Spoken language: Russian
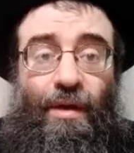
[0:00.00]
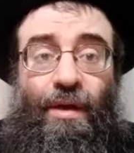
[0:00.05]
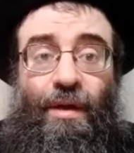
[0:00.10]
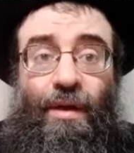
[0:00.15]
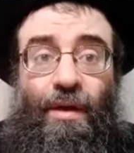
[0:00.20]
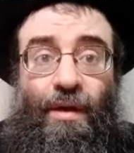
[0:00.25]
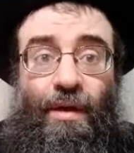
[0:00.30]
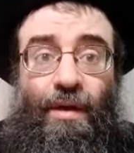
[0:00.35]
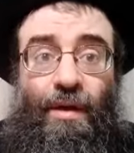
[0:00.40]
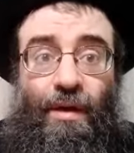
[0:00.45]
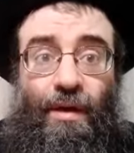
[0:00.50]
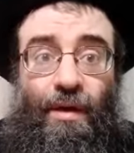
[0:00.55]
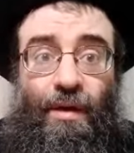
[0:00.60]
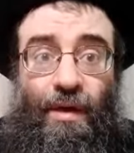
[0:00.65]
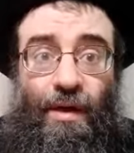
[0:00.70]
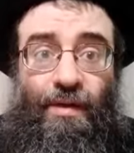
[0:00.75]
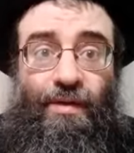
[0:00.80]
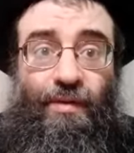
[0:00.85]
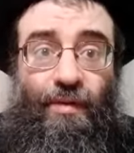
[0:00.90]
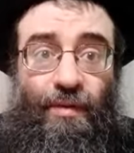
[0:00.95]
И
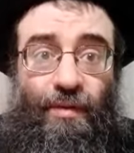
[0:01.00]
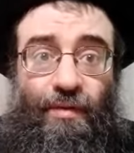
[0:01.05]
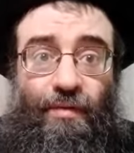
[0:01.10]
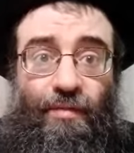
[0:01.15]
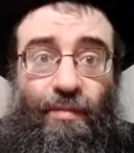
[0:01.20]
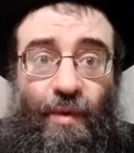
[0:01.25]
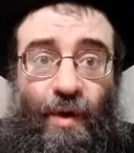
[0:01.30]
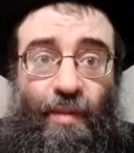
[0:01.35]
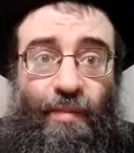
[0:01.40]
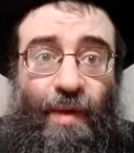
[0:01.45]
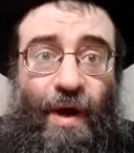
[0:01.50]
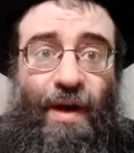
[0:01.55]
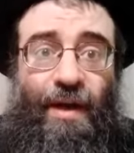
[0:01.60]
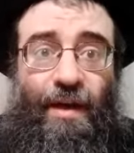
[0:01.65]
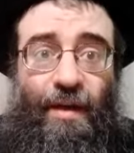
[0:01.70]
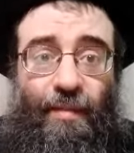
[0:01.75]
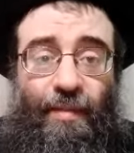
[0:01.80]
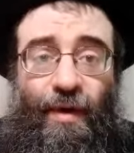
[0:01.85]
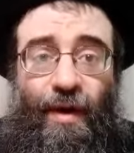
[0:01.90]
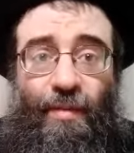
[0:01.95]
есть тут в
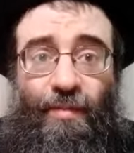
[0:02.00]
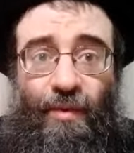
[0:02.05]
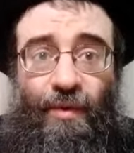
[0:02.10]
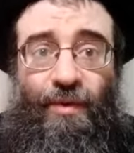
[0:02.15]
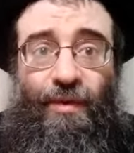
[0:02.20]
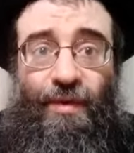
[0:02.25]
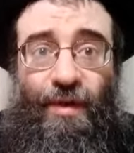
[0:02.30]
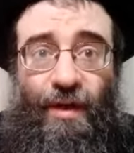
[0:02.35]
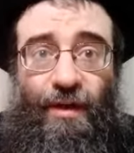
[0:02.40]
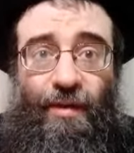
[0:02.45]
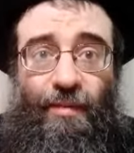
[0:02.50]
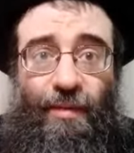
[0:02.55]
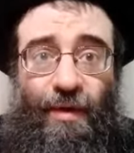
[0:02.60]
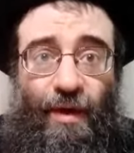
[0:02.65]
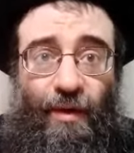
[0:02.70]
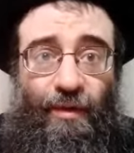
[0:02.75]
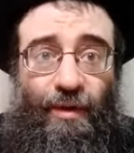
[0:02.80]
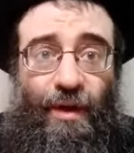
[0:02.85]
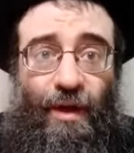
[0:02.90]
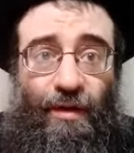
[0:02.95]
Буропарке, например, работают некоторые
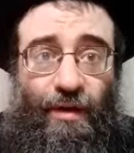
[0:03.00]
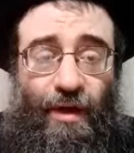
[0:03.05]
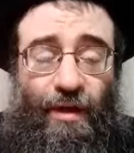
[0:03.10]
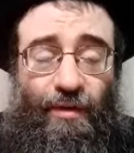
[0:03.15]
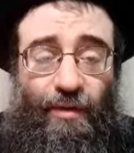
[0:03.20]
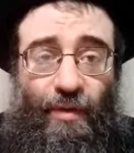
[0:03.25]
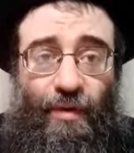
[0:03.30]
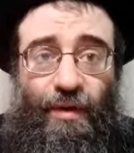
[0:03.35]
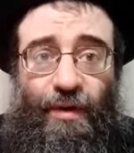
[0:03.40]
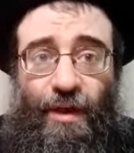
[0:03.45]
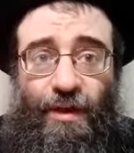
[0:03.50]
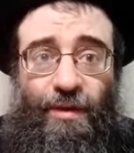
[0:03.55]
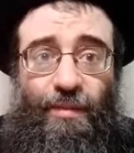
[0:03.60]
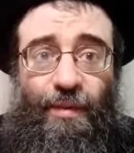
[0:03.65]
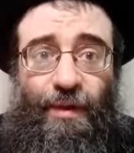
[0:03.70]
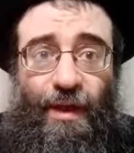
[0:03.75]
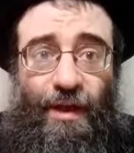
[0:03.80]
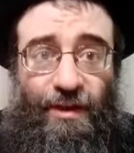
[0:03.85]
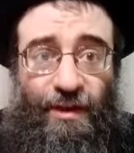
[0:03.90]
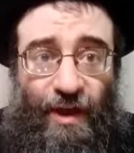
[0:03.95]
похоронные конторы даже
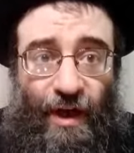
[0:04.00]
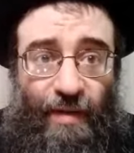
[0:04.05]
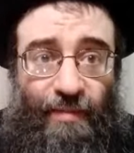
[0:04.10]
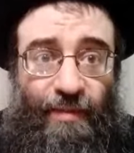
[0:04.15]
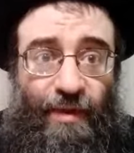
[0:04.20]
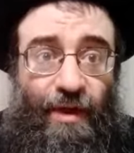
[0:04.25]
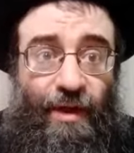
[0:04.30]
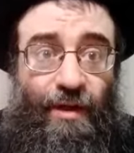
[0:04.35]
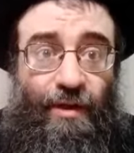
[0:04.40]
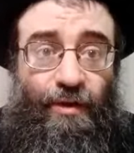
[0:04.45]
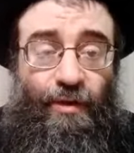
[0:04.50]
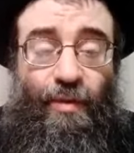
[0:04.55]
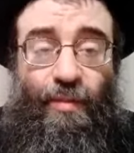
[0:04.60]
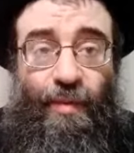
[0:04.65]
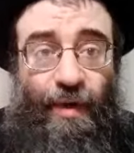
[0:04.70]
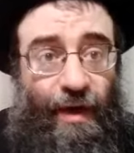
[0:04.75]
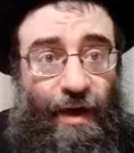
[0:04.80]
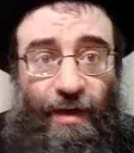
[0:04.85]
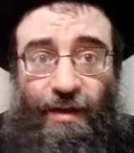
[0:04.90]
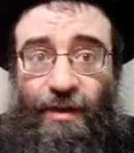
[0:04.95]
по ночам, чтобы
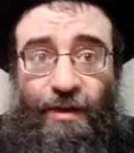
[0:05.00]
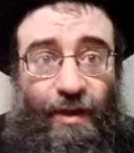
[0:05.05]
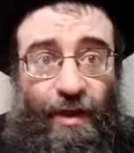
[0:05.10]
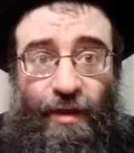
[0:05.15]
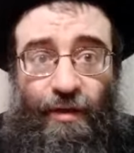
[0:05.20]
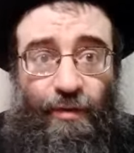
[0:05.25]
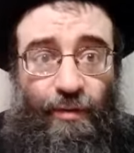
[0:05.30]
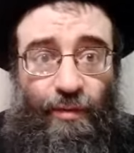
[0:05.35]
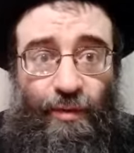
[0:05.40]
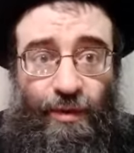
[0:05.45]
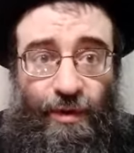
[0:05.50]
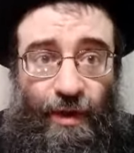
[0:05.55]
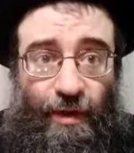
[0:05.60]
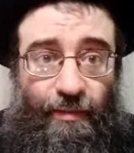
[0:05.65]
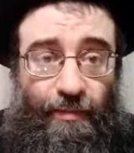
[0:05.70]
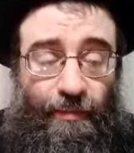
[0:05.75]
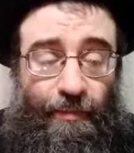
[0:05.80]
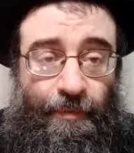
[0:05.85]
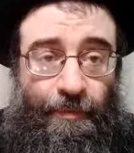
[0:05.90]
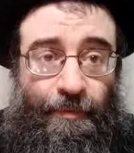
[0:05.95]
похоронить человека тут
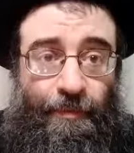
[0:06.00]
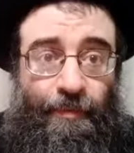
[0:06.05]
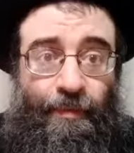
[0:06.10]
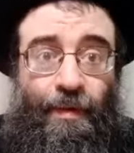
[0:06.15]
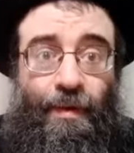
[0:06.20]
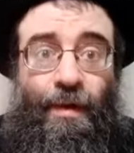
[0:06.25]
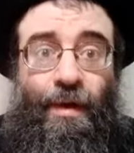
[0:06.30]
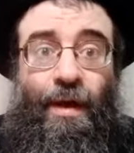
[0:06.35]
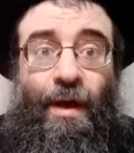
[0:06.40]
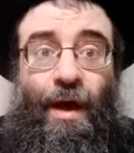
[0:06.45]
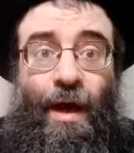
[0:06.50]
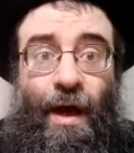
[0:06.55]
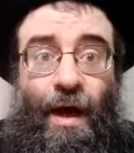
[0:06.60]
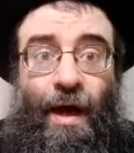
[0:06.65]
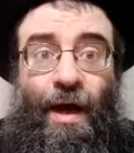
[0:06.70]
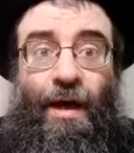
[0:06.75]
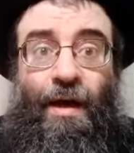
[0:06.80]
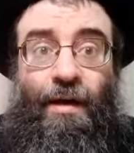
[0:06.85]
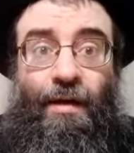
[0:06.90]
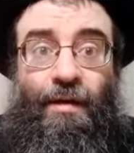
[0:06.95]
же.
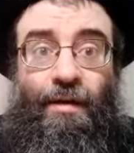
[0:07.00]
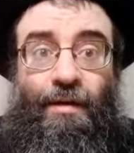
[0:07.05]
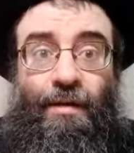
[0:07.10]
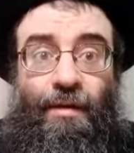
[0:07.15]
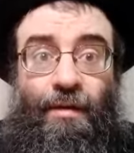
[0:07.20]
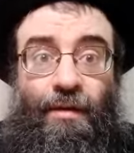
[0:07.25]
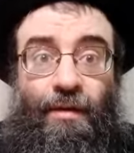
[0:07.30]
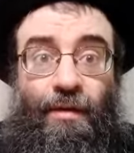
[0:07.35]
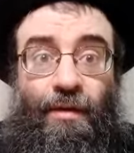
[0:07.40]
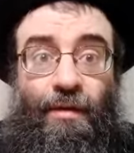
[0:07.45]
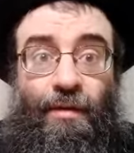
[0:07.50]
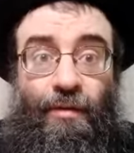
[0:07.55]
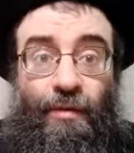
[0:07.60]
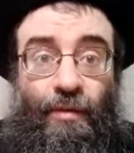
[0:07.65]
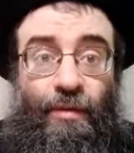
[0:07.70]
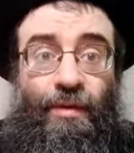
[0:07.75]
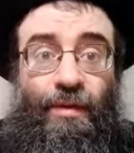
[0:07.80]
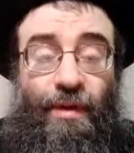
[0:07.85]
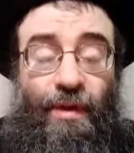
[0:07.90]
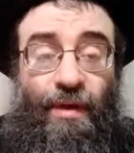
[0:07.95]
А
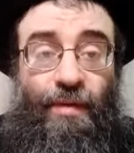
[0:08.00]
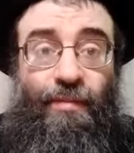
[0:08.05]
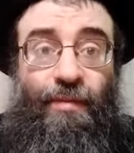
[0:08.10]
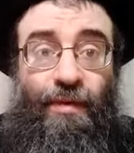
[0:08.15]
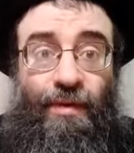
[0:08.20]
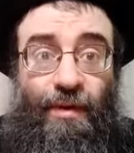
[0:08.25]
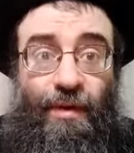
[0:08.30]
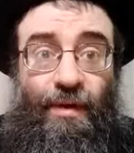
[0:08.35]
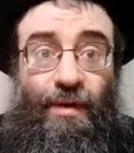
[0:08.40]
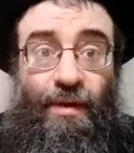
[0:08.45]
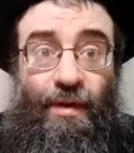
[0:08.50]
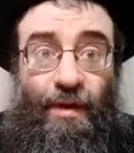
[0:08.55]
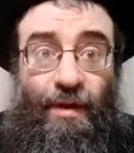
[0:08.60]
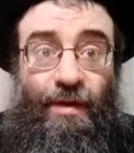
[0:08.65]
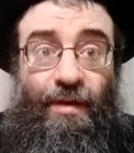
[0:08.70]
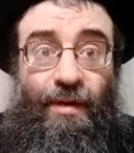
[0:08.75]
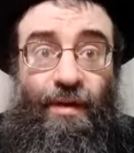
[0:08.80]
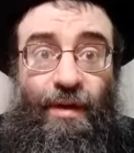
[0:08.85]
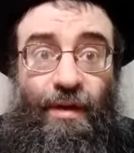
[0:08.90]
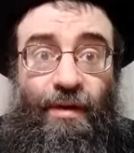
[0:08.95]
тут им, э,
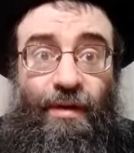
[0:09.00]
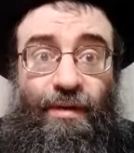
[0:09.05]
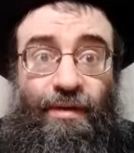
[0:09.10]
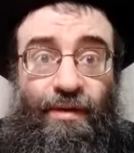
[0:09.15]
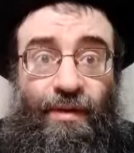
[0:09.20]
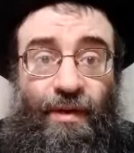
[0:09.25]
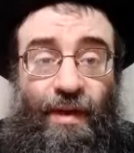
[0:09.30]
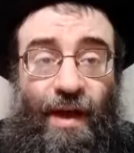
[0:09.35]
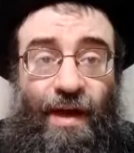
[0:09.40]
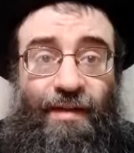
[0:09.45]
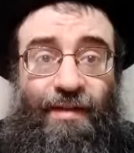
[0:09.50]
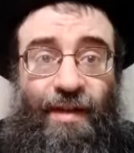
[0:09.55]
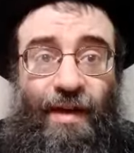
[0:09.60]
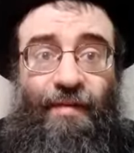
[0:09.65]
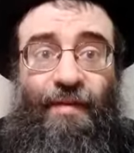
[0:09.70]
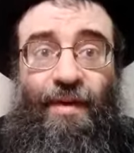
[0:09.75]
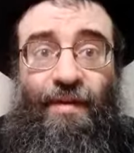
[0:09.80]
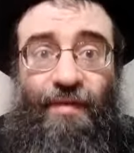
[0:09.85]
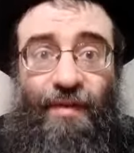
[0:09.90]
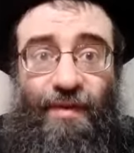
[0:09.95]
их, их тела
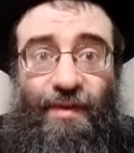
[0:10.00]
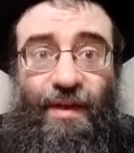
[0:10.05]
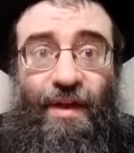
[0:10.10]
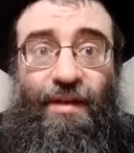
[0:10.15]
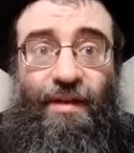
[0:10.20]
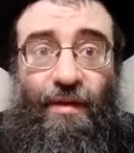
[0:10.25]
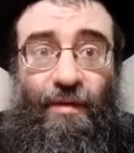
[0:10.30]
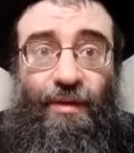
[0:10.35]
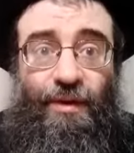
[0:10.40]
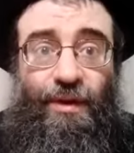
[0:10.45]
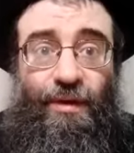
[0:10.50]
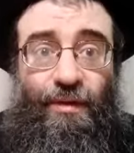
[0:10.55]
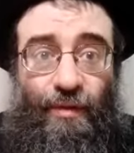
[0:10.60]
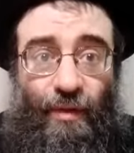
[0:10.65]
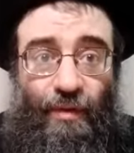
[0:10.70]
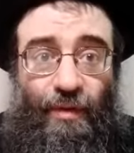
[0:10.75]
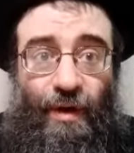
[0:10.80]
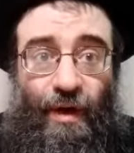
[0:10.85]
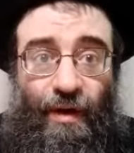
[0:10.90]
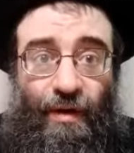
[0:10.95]
оставили висеть на очень
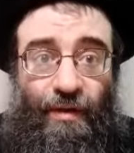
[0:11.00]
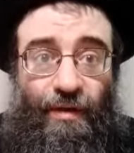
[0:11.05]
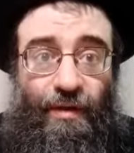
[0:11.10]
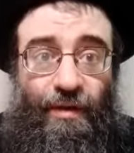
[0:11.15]
долго.